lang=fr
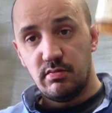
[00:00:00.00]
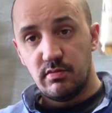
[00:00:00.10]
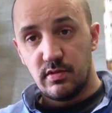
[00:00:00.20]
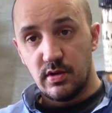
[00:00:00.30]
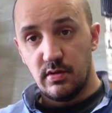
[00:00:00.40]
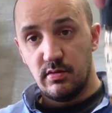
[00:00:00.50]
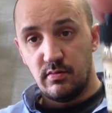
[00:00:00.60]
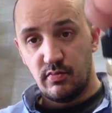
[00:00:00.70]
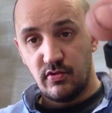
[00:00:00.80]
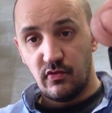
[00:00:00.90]
on
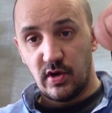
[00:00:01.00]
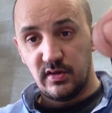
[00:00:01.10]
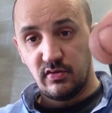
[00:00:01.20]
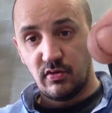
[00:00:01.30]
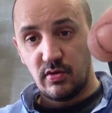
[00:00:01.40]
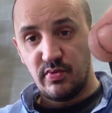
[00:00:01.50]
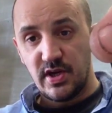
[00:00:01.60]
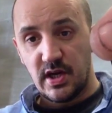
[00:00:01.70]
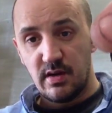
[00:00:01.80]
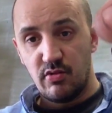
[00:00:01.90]
peut le voir, ils sont remplis à
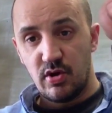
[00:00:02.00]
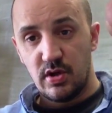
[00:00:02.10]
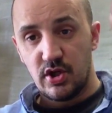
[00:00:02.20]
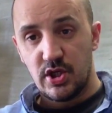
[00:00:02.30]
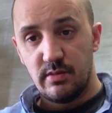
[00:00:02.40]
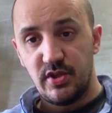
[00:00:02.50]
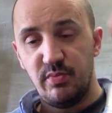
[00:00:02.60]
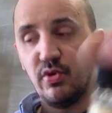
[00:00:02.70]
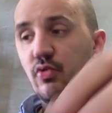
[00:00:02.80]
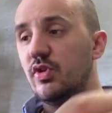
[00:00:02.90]
rabord, Là, je l'ai un petit
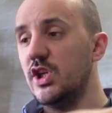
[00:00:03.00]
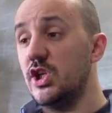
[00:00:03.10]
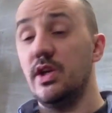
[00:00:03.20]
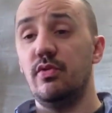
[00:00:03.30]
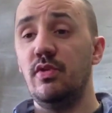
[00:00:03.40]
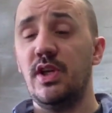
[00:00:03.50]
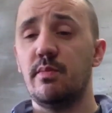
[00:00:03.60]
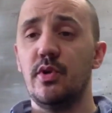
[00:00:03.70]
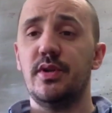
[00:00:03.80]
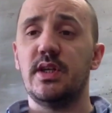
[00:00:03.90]
peu goûté. Je l'ai
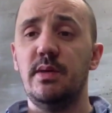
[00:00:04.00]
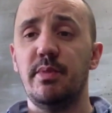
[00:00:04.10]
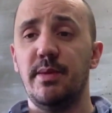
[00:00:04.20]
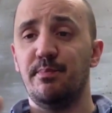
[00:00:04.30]
uniquement drippé.